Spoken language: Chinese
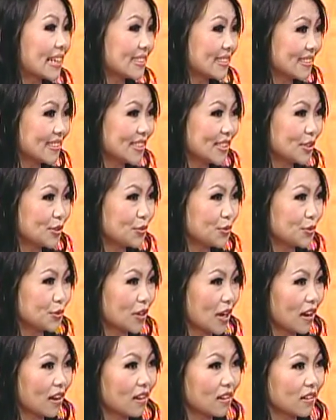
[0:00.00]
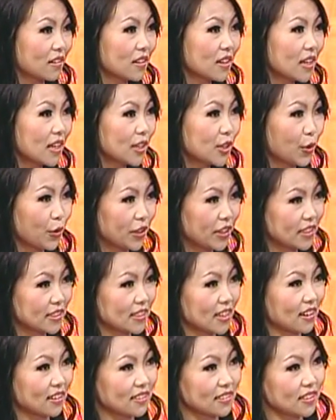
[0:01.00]
情喜剧，然后有一个
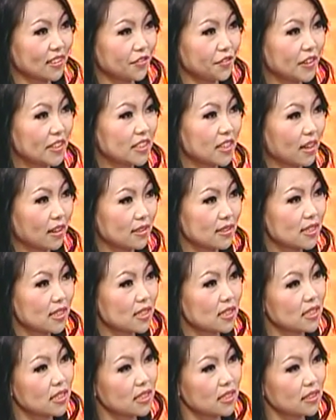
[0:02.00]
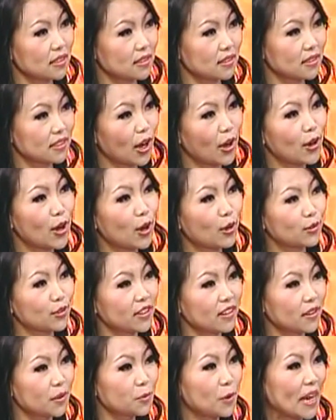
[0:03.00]
这样的非常自信高傲
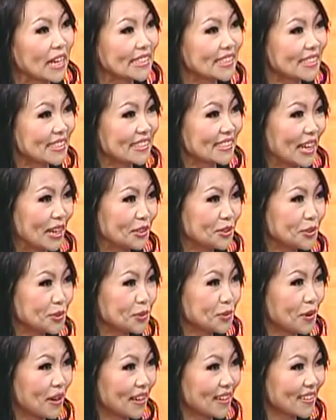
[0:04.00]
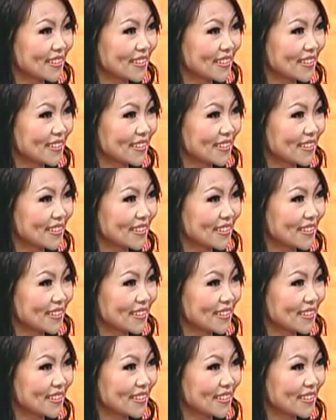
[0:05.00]
的外企男主管。